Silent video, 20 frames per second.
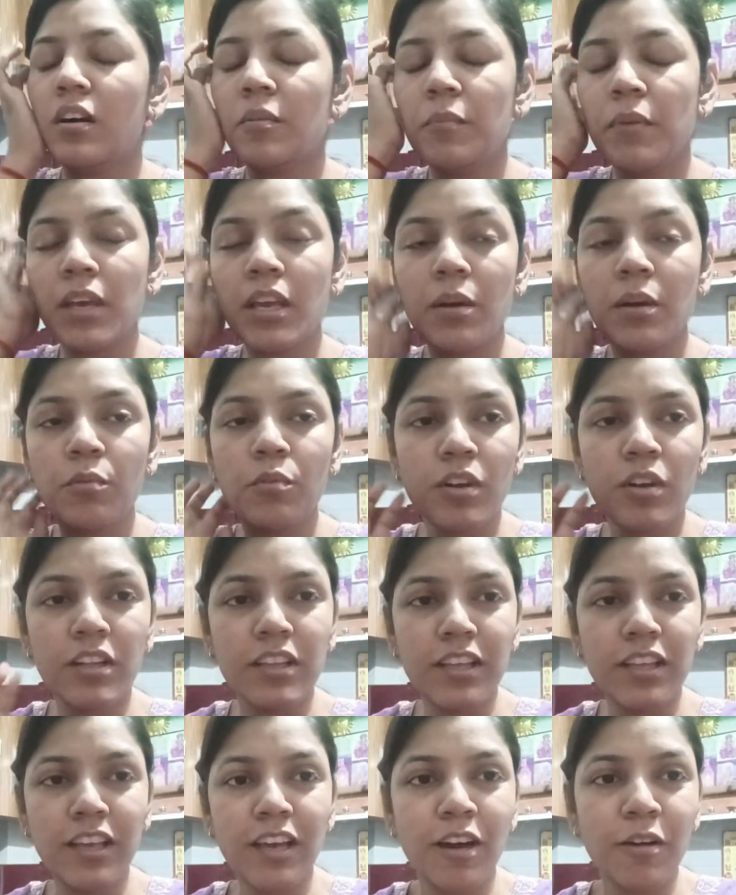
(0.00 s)
मैं क्या बोल
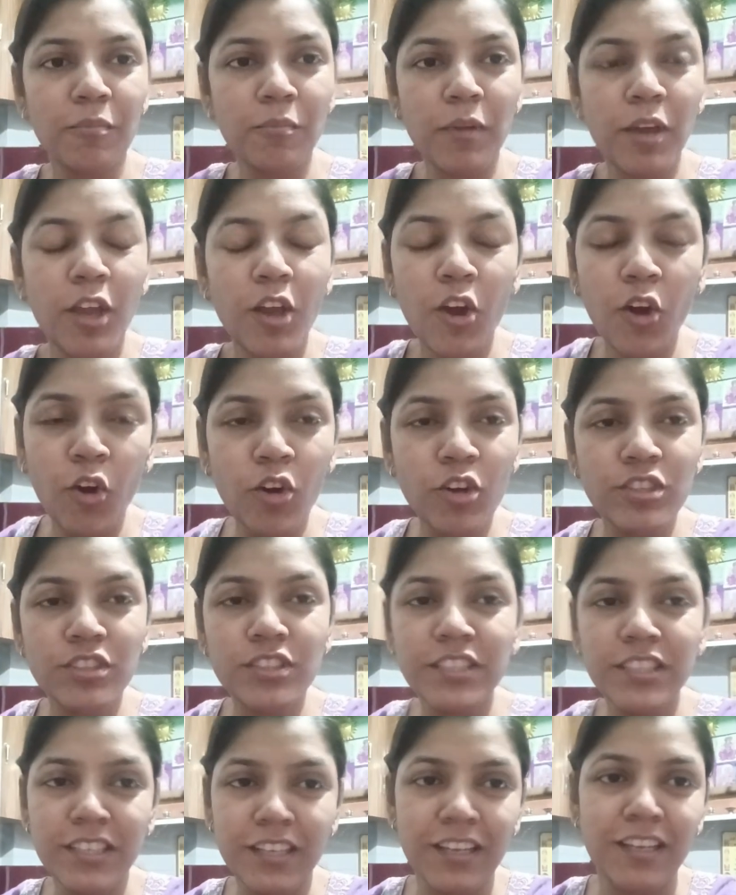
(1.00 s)
रही थी हमें और
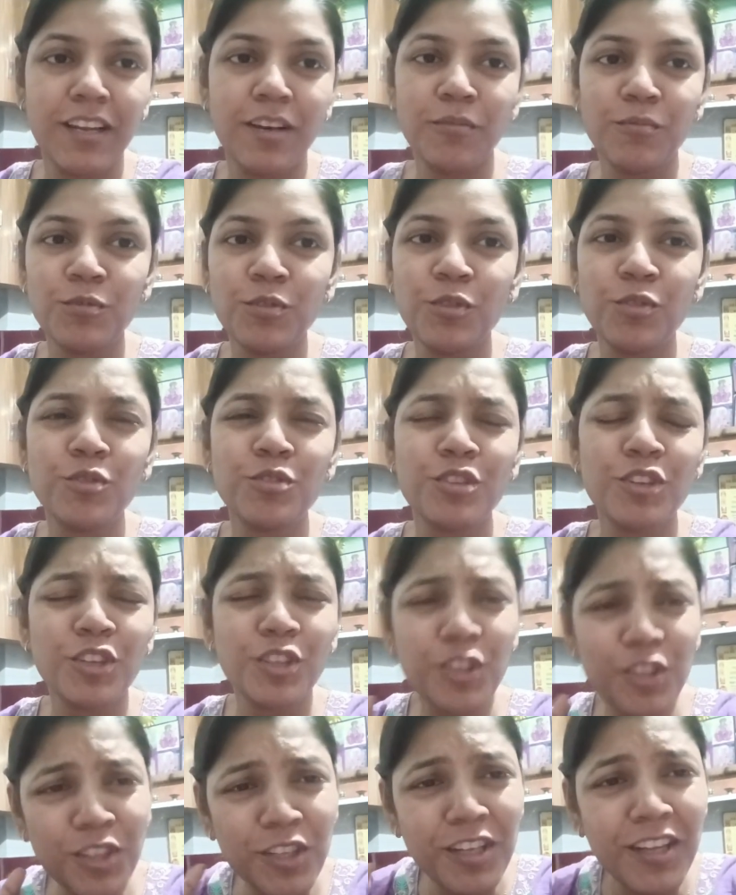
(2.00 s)
जीनल हम दोनों जन
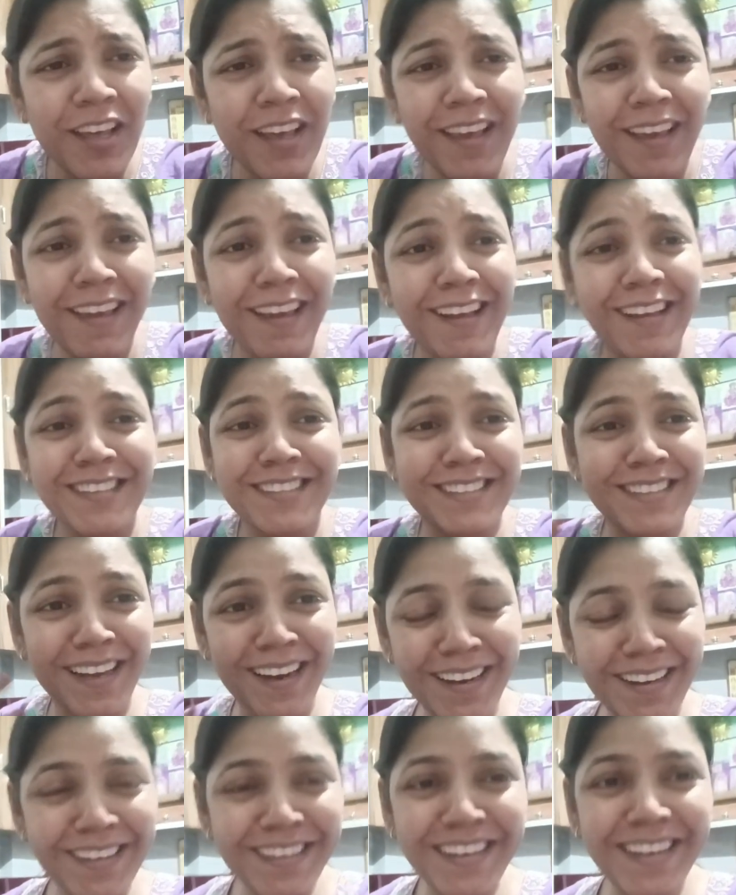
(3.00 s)
इतने
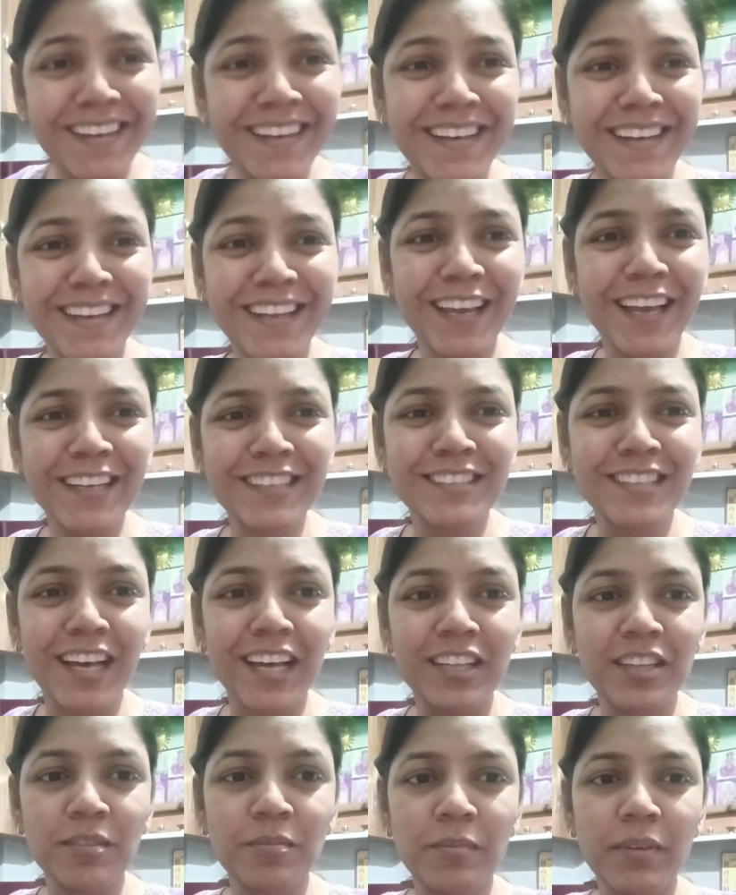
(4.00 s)
एक्साइटेड है ना एक
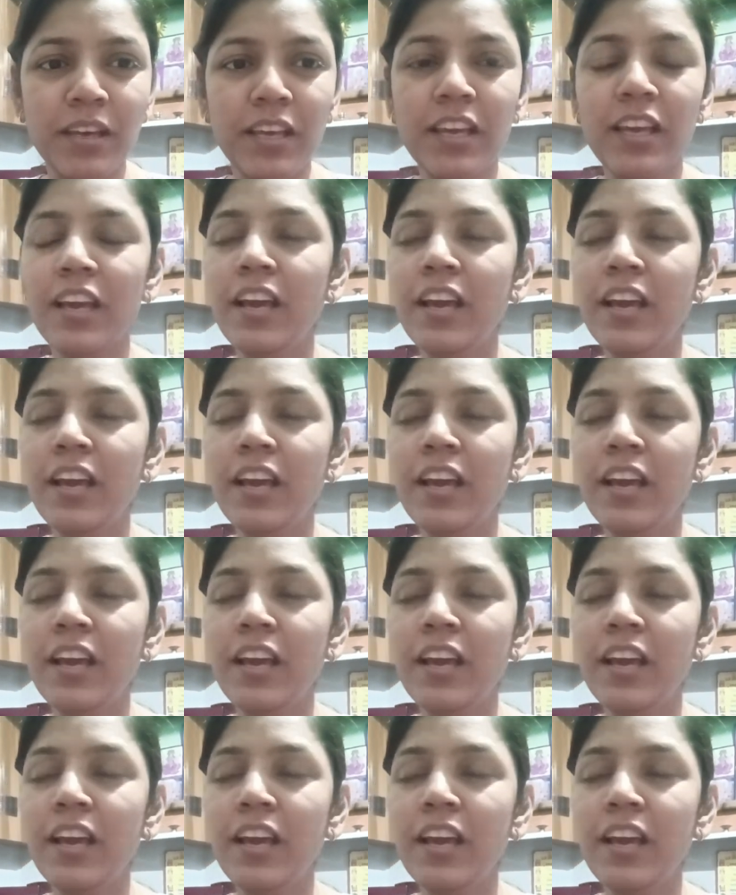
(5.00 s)
साथ में